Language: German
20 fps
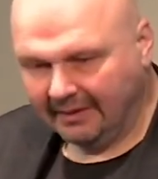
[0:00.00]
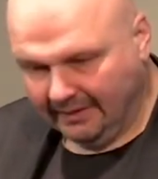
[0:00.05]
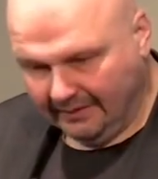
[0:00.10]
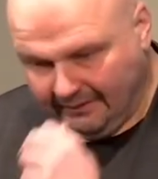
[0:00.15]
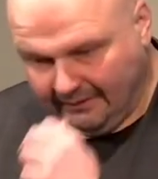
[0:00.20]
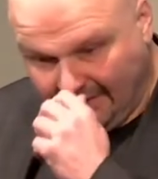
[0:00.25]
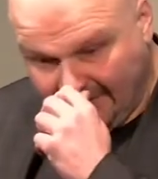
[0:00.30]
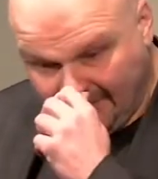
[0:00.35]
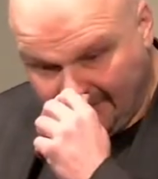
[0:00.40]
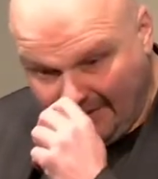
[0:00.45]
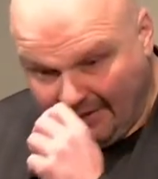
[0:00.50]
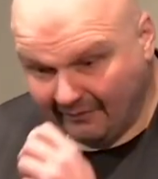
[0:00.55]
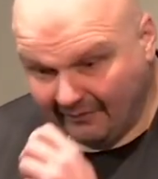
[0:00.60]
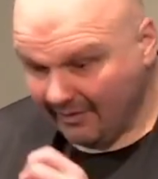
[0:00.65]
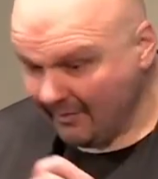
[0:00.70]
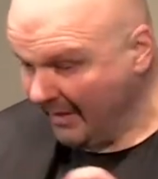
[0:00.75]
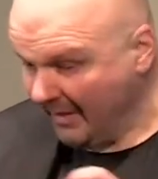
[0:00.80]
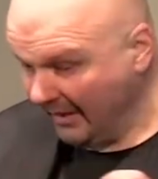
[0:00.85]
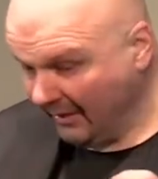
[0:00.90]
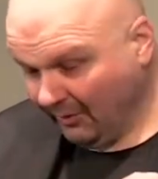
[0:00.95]
was wären wir
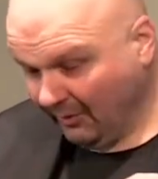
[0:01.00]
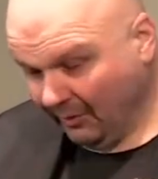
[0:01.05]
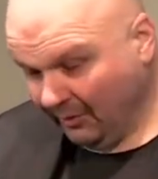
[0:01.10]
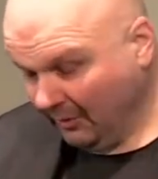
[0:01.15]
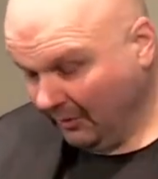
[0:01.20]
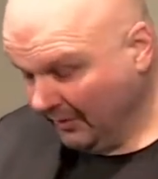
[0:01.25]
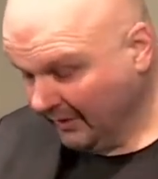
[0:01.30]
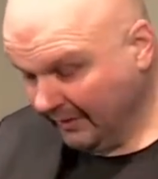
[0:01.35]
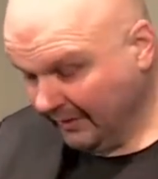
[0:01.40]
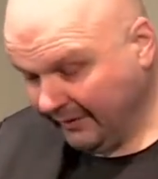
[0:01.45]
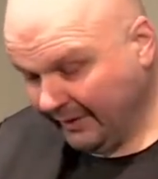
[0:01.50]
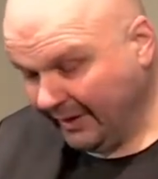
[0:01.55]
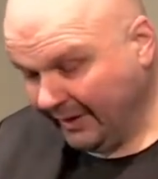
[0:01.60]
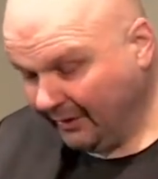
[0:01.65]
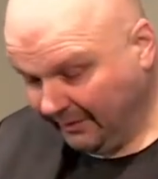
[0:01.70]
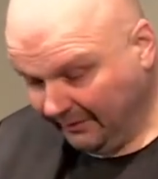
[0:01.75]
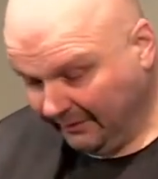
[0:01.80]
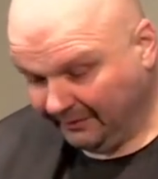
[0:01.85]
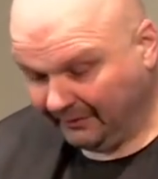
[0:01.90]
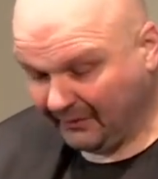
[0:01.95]
Männer ohne unsere
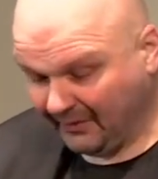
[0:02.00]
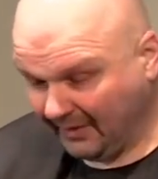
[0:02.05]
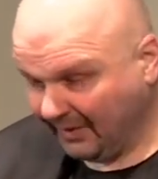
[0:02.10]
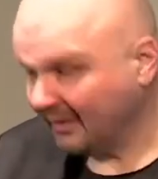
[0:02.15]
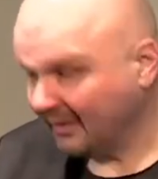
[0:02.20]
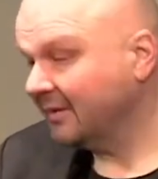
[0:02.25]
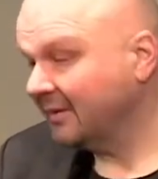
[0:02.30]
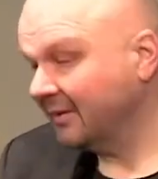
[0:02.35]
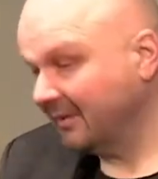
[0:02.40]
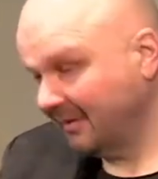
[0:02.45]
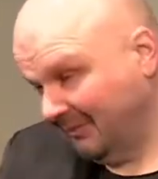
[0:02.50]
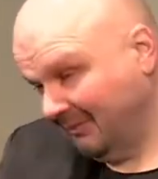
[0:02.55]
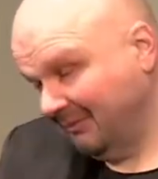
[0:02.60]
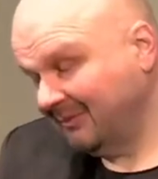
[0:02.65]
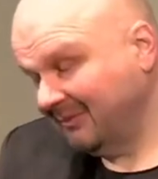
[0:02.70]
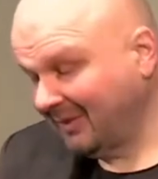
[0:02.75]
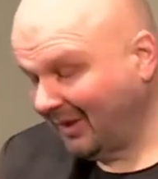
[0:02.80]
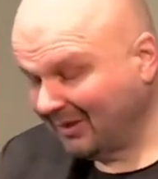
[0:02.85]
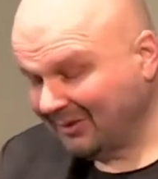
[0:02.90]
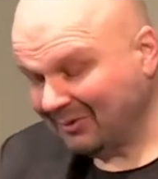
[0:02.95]
Frauen? Das
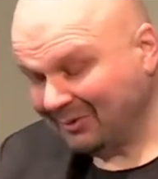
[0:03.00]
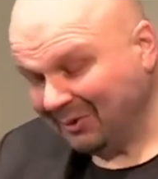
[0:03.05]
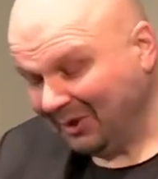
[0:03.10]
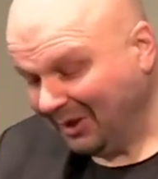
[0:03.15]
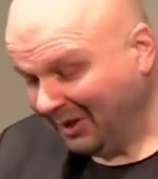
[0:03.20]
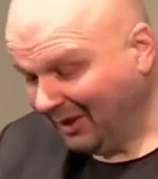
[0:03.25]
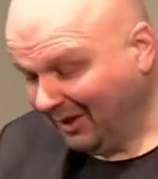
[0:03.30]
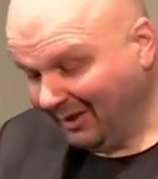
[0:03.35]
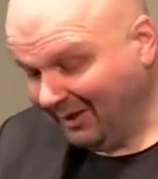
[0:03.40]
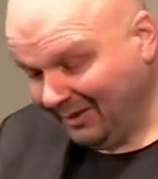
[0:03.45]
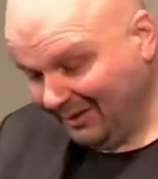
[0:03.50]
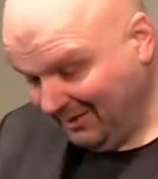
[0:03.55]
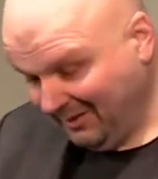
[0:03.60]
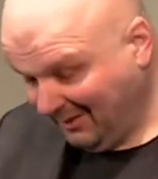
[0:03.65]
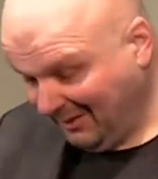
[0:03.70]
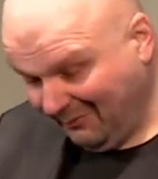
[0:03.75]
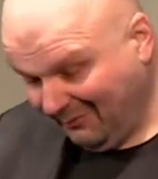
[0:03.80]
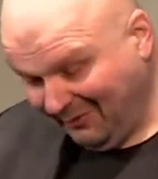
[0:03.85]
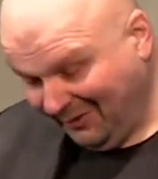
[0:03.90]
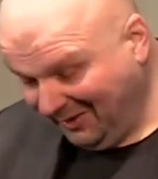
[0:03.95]
kannst du nie
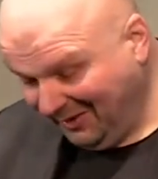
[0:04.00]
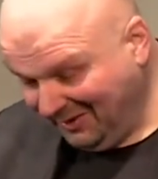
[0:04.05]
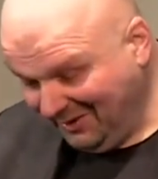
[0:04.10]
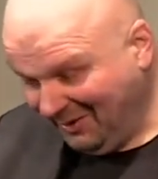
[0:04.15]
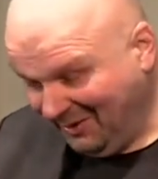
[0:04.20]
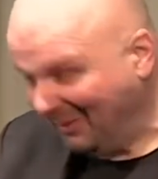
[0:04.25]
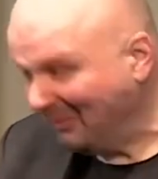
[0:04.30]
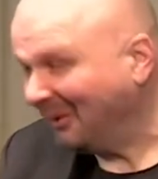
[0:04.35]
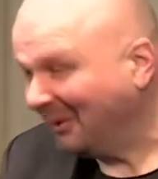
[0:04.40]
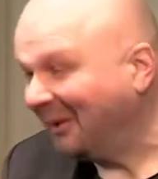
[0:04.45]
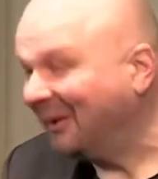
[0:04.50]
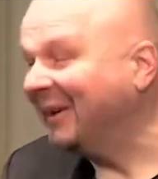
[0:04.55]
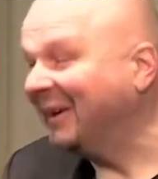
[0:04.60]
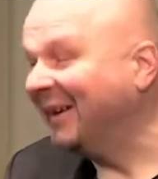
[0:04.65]
nachempfinden, aber